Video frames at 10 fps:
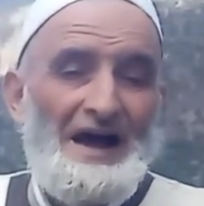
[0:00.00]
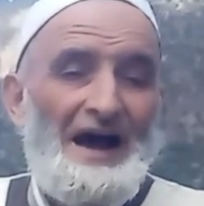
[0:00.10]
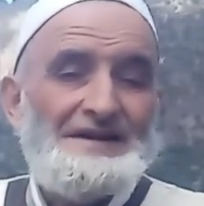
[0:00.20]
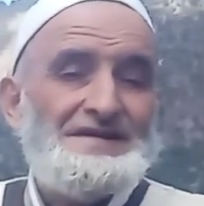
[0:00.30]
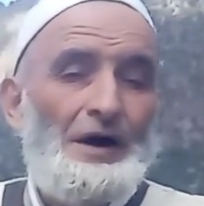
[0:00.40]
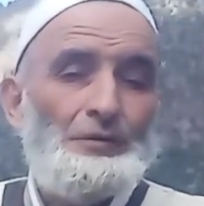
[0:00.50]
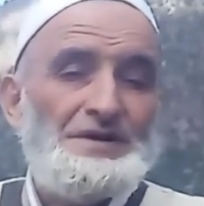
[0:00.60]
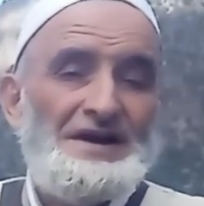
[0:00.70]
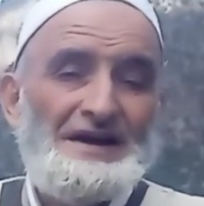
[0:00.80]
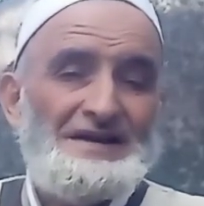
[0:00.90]

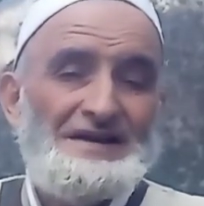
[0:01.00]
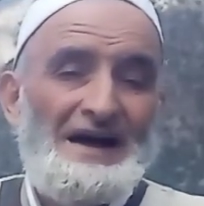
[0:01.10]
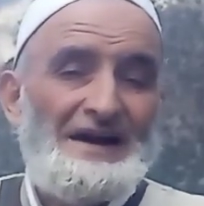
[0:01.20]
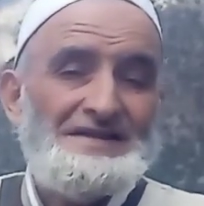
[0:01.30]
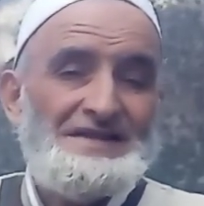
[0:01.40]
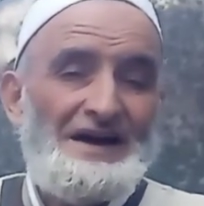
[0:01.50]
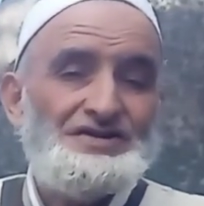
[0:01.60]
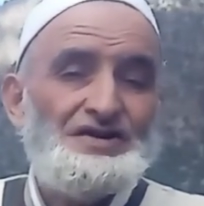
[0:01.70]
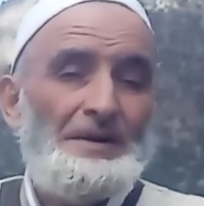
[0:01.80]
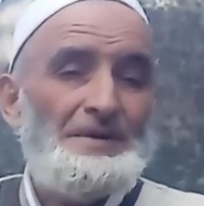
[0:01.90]
السعوديه ديالنا النار
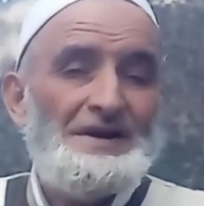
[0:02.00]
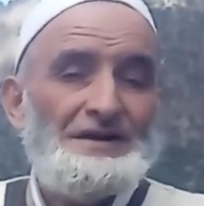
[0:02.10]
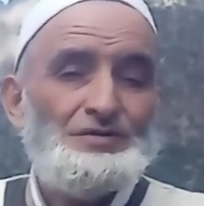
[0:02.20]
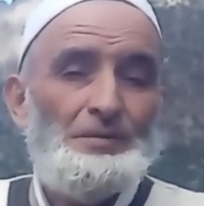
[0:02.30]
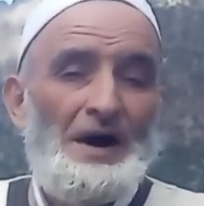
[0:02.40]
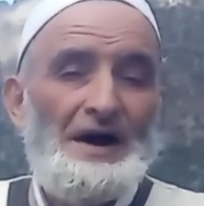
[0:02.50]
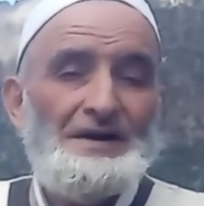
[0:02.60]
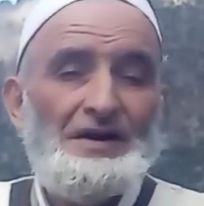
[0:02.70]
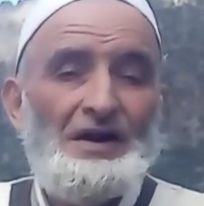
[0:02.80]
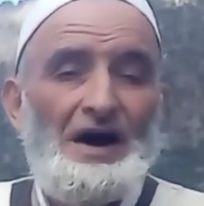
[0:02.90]
التعجب ان
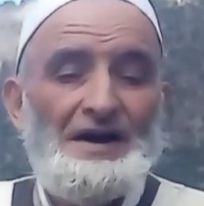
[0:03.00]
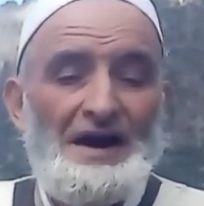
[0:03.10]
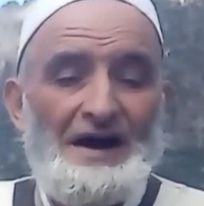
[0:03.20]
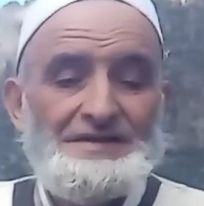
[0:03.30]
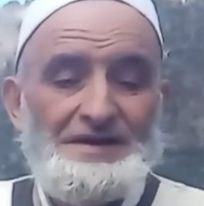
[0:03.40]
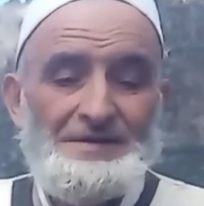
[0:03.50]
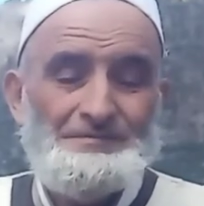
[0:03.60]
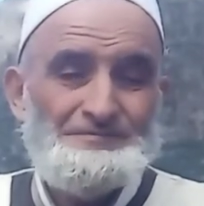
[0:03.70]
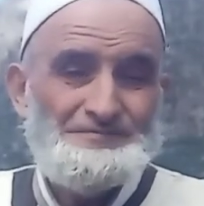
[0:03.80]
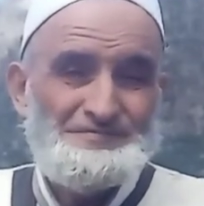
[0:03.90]
سبحان الله
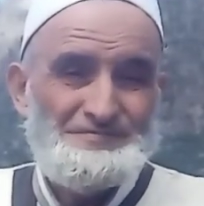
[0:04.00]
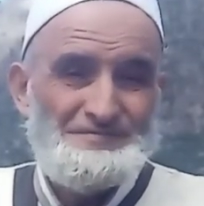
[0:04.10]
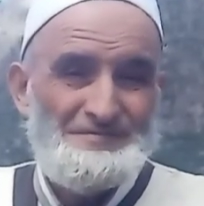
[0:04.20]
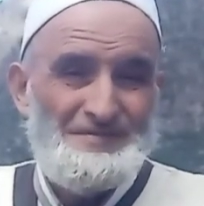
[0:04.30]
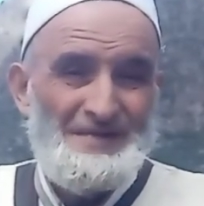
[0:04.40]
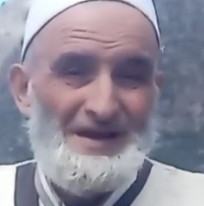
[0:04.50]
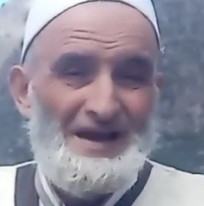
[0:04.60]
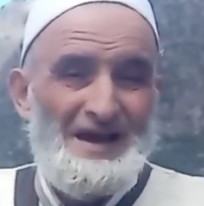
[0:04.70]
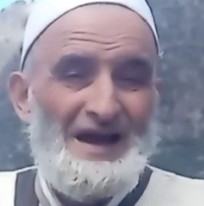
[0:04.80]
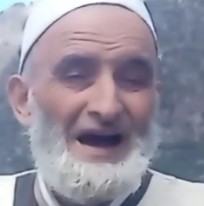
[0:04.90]
العظيم
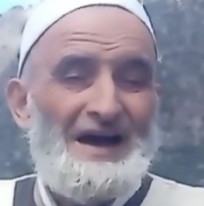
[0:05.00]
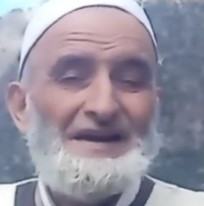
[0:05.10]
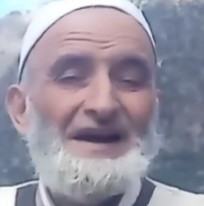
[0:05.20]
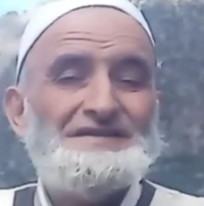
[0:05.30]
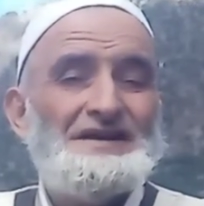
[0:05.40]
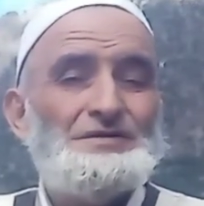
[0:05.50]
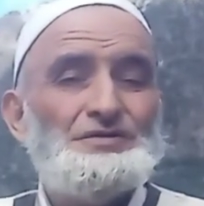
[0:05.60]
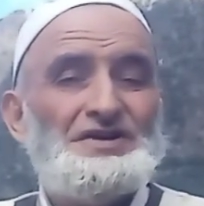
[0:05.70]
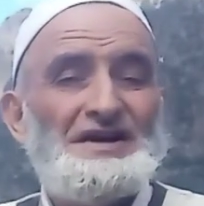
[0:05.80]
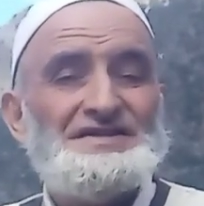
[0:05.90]
اركازاتي
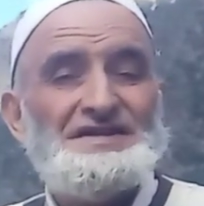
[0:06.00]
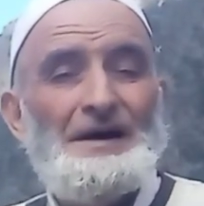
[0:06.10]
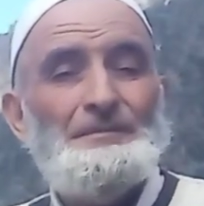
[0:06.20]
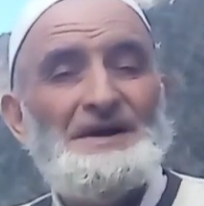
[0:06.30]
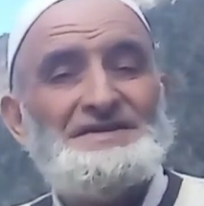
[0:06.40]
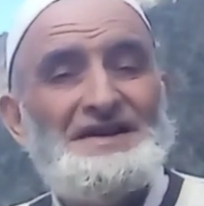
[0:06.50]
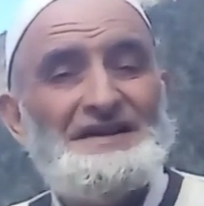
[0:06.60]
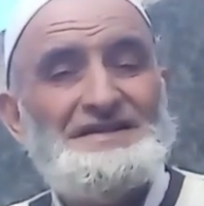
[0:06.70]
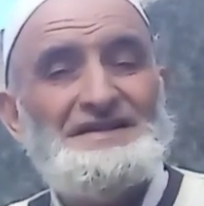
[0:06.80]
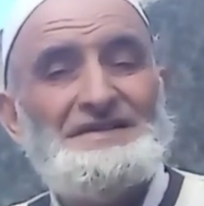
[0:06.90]
واش كتسغماس
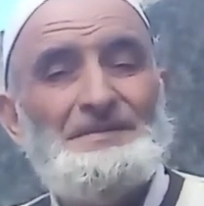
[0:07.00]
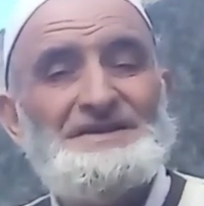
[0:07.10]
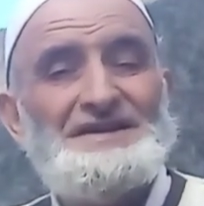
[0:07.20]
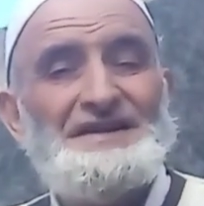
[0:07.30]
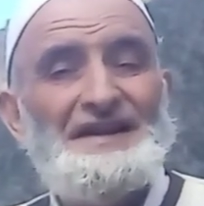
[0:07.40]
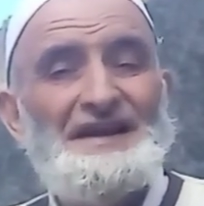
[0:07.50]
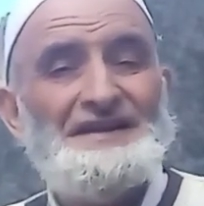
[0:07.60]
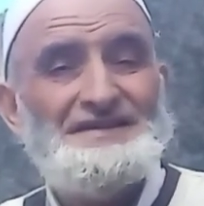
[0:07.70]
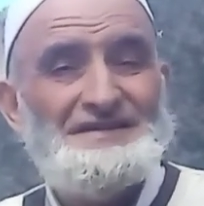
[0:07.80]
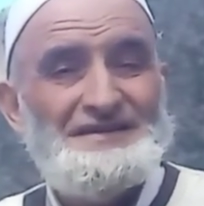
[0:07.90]
كاتين مزيت
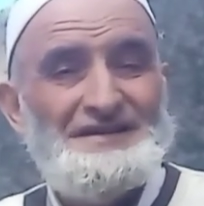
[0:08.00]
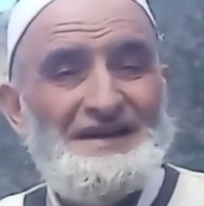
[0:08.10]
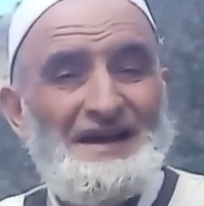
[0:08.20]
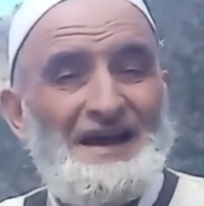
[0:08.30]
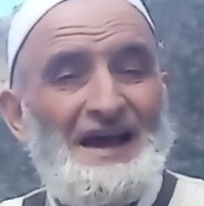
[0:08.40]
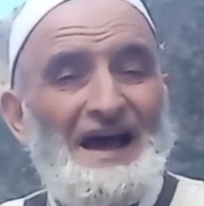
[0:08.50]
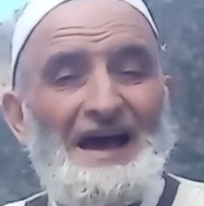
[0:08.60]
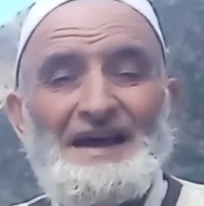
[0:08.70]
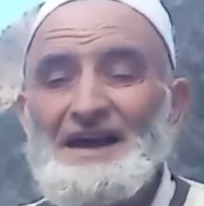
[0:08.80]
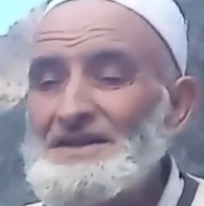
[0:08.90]
الهند
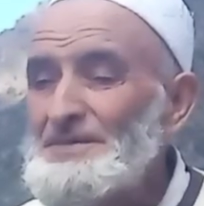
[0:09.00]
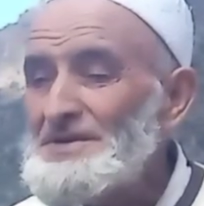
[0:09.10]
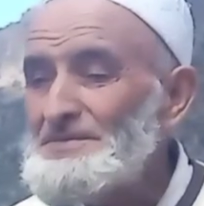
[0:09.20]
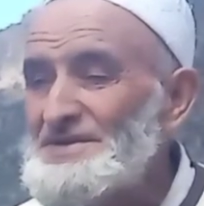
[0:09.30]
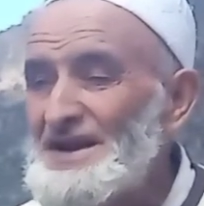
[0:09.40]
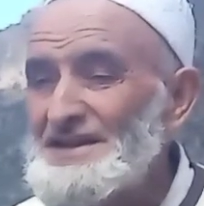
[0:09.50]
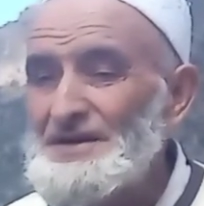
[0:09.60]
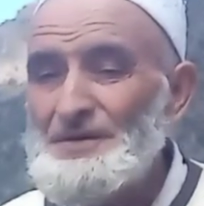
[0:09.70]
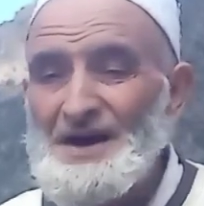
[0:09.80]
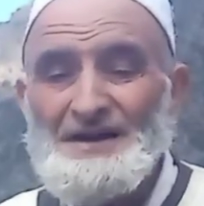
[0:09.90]
اي خدمة
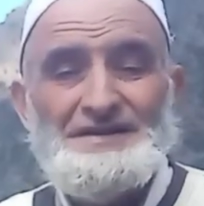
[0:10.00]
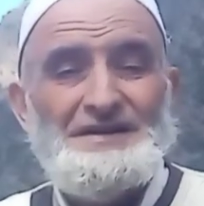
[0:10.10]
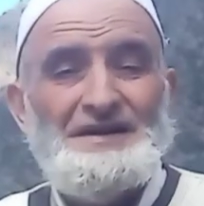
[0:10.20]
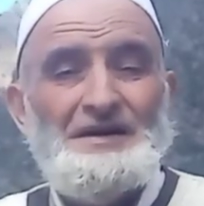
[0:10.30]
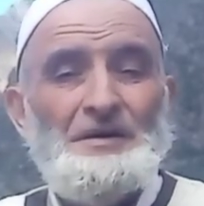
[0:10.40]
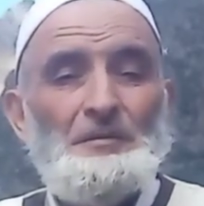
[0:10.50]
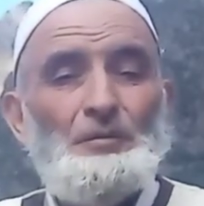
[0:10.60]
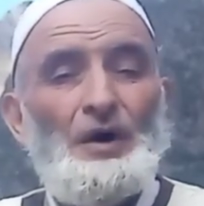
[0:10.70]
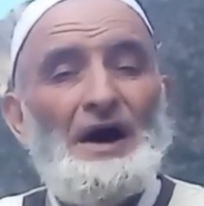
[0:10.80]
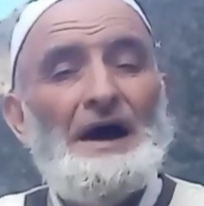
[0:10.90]
خدمة وينات
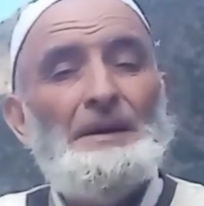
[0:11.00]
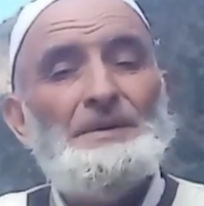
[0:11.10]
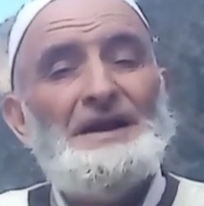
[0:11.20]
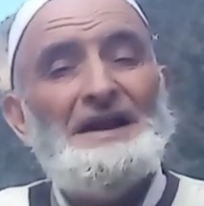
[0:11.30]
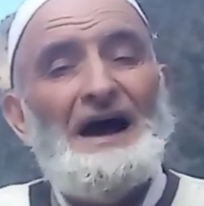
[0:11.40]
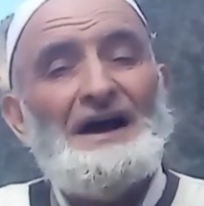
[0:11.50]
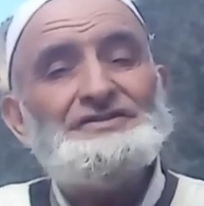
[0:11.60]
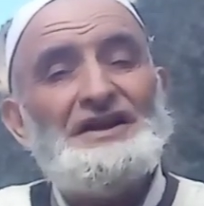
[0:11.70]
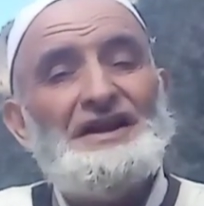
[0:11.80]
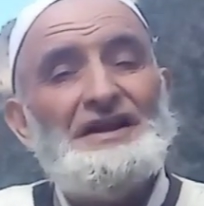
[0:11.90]
مقابل
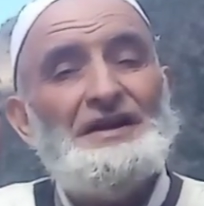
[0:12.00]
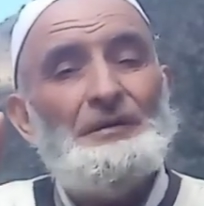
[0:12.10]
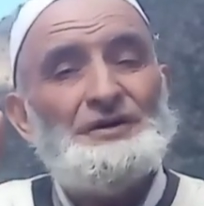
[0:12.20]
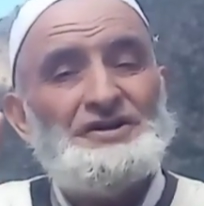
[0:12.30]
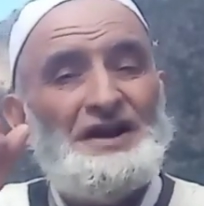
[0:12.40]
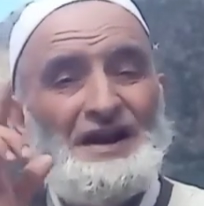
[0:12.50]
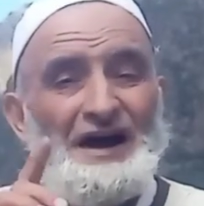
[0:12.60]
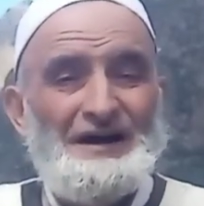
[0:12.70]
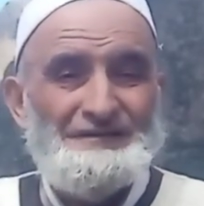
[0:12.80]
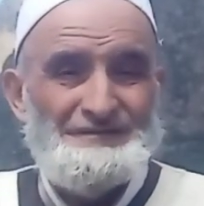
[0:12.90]
اجر لله وجه
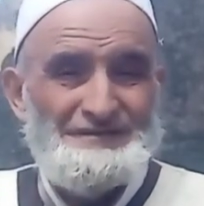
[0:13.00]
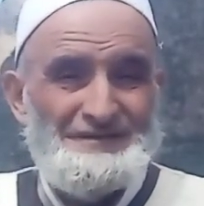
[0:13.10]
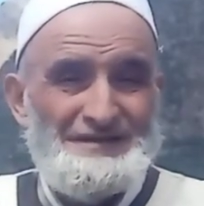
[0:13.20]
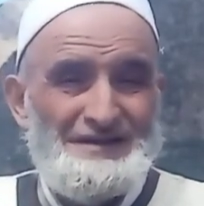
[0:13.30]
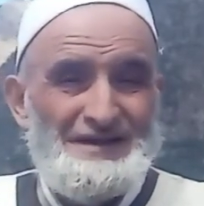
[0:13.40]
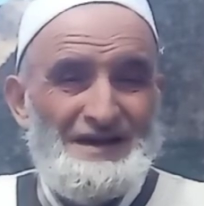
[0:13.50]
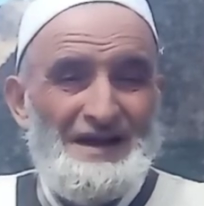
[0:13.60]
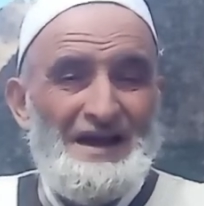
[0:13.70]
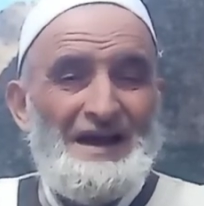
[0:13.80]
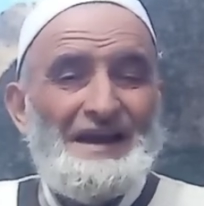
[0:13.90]
الله
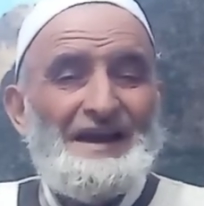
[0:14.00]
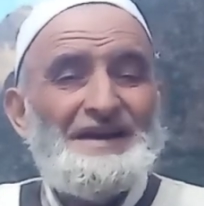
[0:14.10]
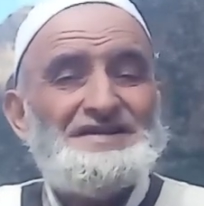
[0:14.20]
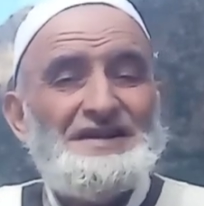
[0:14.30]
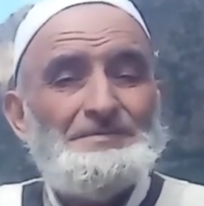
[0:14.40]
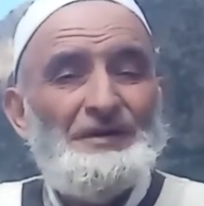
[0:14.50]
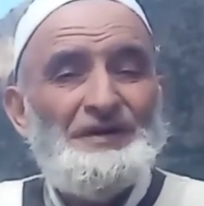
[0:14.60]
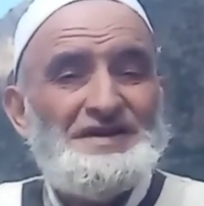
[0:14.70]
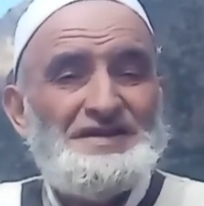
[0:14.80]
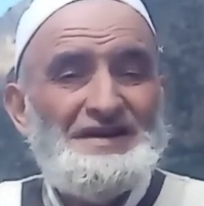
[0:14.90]
القسطة ما
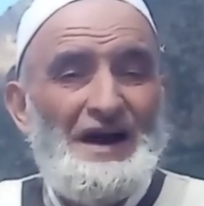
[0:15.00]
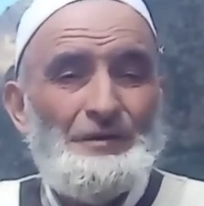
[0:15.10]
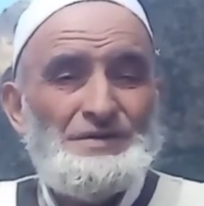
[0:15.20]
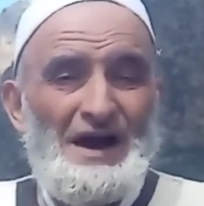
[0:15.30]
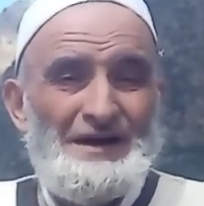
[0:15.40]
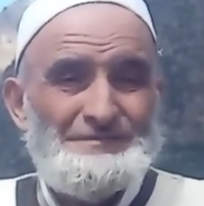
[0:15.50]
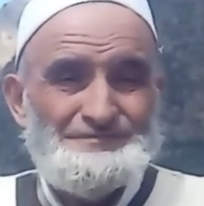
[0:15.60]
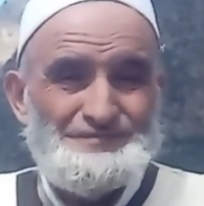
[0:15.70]
فاكتين القسطة